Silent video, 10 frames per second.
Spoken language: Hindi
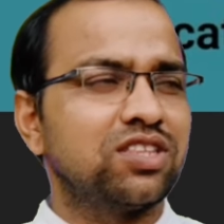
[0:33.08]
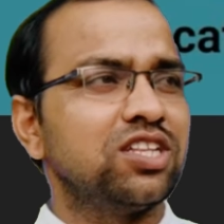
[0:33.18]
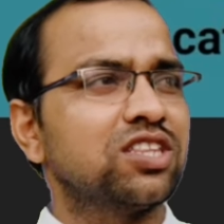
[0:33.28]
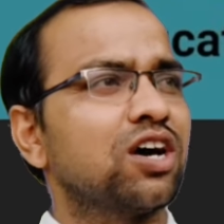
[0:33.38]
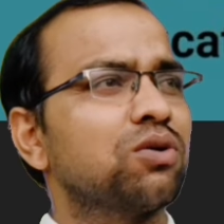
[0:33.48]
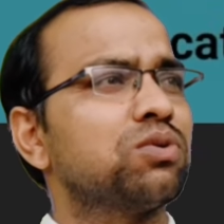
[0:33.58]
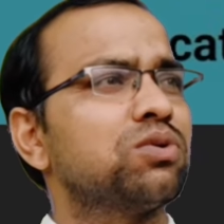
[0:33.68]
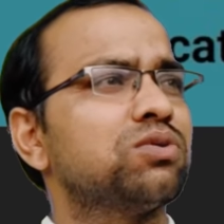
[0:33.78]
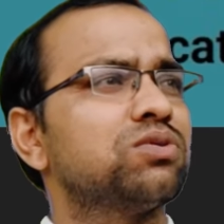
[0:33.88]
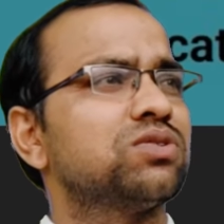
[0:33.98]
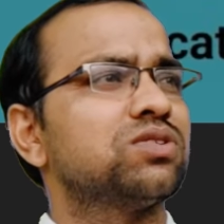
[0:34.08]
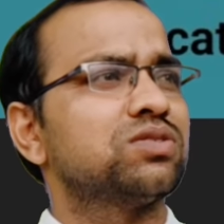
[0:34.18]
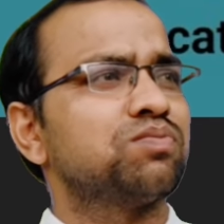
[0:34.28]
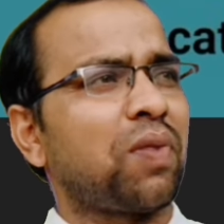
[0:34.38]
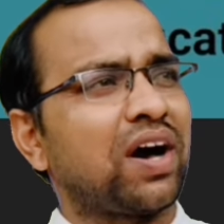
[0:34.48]
दिन था वो
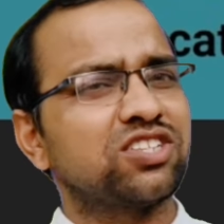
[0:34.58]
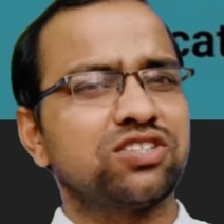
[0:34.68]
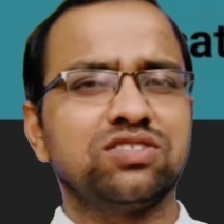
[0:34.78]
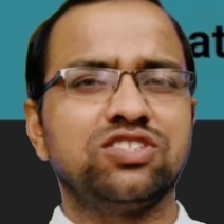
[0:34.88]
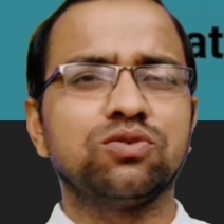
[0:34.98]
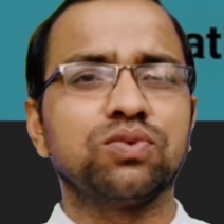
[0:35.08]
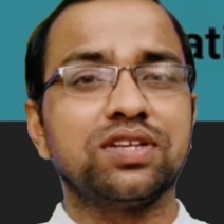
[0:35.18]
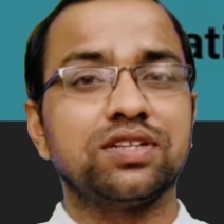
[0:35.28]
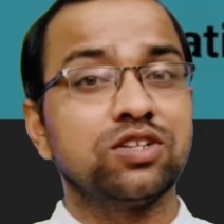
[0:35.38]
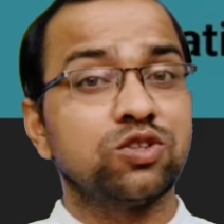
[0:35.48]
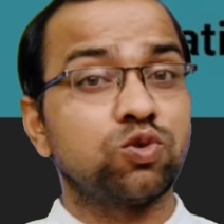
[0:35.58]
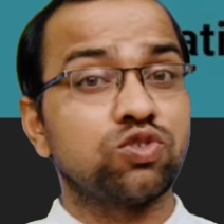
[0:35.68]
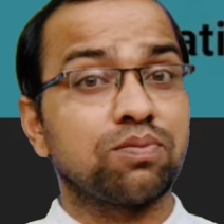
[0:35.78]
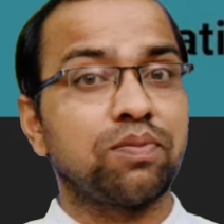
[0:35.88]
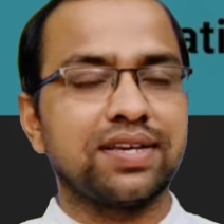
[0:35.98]
पाँच जनवरी
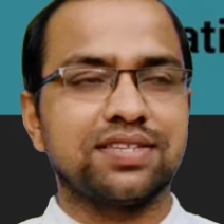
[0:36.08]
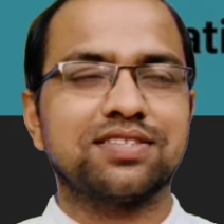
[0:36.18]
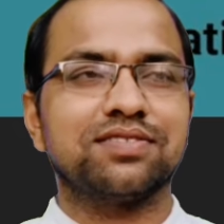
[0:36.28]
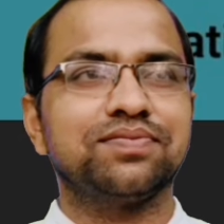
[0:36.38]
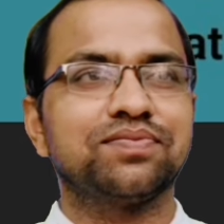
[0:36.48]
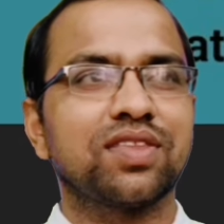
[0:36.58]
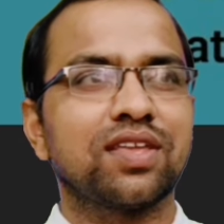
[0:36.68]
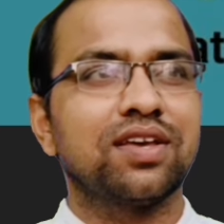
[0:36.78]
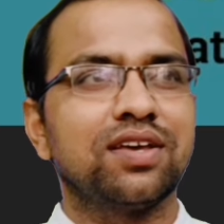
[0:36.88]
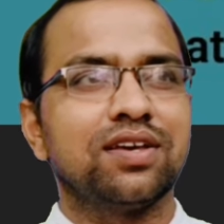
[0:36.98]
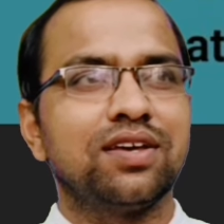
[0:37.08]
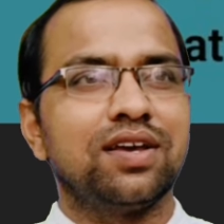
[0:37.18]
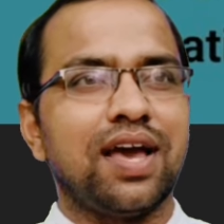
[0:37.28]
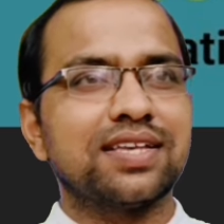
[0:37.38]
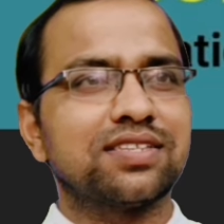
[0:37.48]
2022
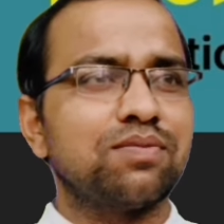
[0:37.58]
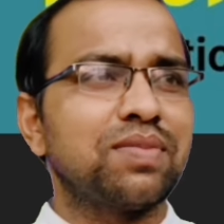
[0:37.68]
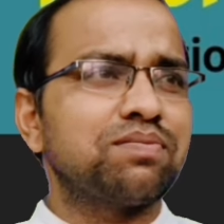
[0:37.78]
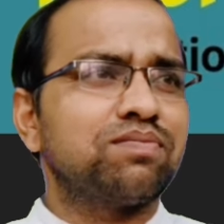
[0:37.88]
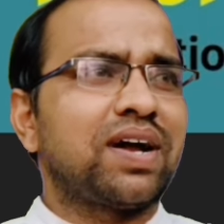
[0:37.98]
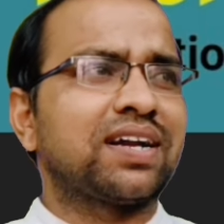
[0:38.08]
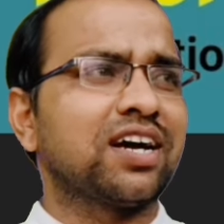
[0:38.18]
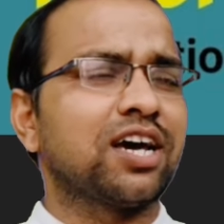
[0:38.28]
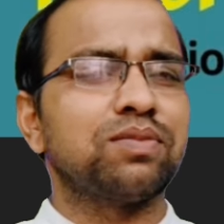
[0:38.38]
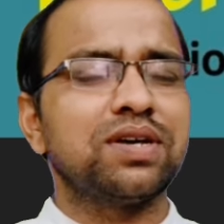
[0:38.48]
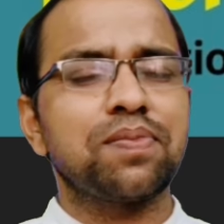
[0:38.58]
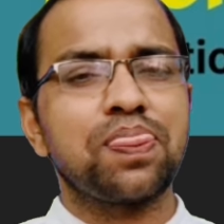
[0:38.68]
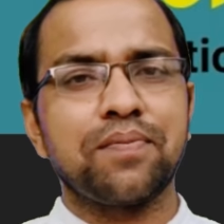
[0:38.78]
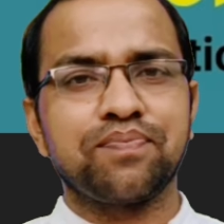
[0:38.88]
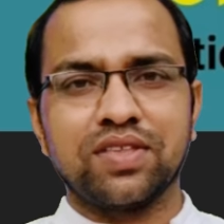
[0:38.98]
ऐसे ही मैं बैठा घर में
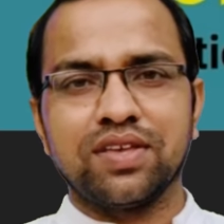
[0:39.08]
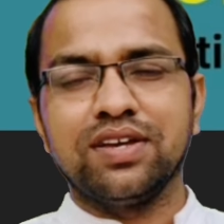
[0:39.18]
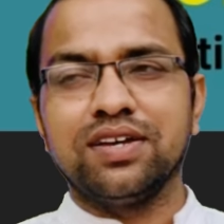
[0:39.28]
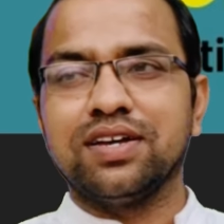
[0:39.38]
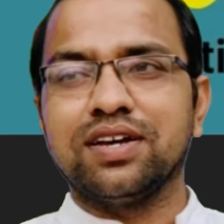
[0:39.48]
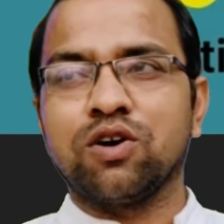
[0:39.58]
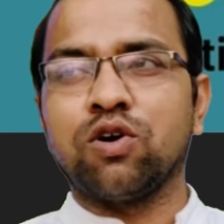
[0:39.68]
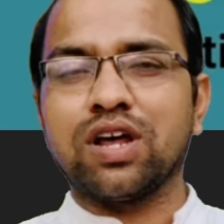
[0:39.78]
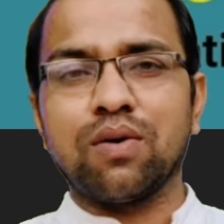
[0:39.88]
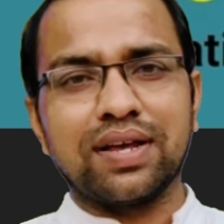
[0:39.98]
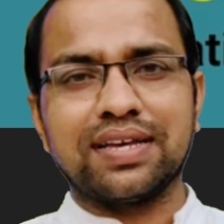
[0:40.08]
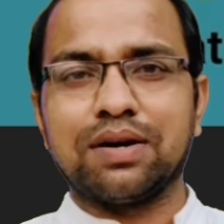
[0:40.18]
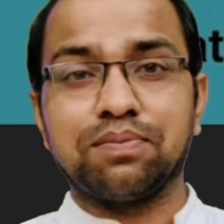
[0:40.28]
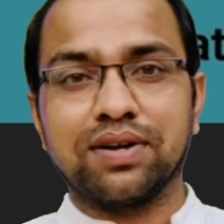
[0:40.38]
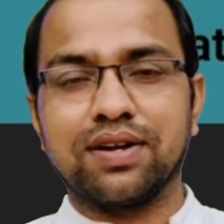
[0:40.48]
खोटा वाला
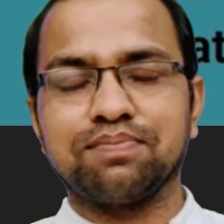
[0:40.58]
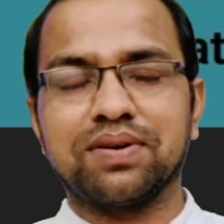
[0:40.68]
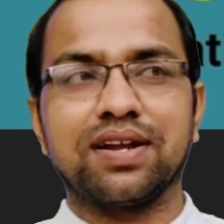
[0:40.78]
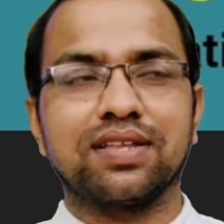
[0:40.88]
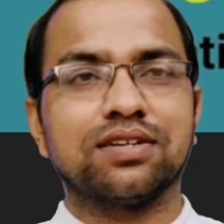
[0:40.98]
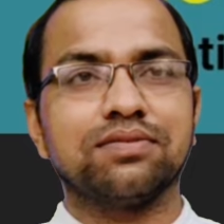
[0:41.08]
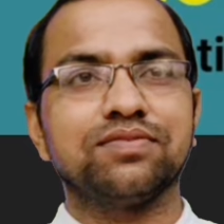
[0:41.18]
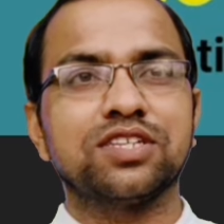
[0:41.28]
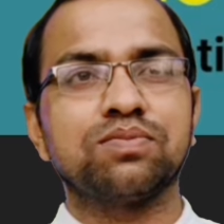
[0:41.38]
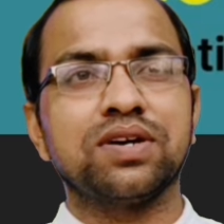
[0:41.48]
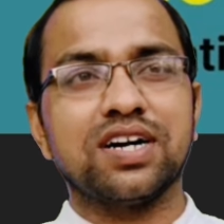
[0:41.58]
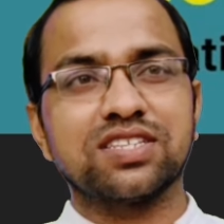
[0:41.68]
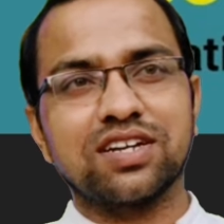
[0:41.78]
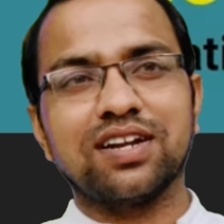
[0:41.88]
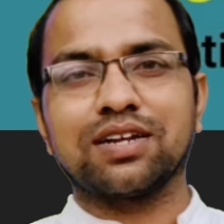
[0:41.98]
किताब पढ़ रहा पढ़ रहा था जिसमें
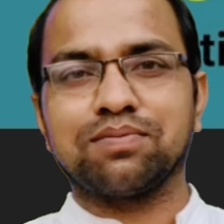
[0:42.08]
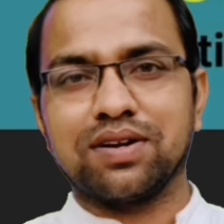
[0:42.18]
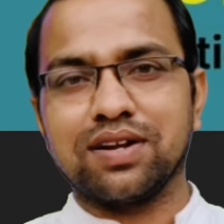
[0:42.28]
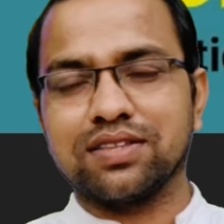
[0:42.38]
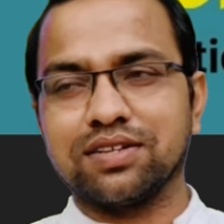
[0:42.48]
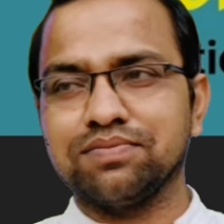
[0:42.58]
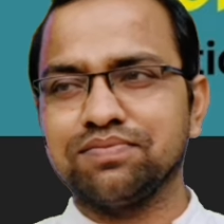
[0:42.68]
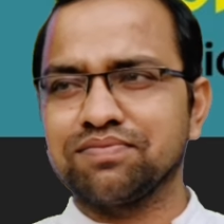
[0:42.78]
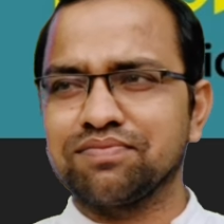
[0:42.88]
असगर नाटक पढ़ रहा था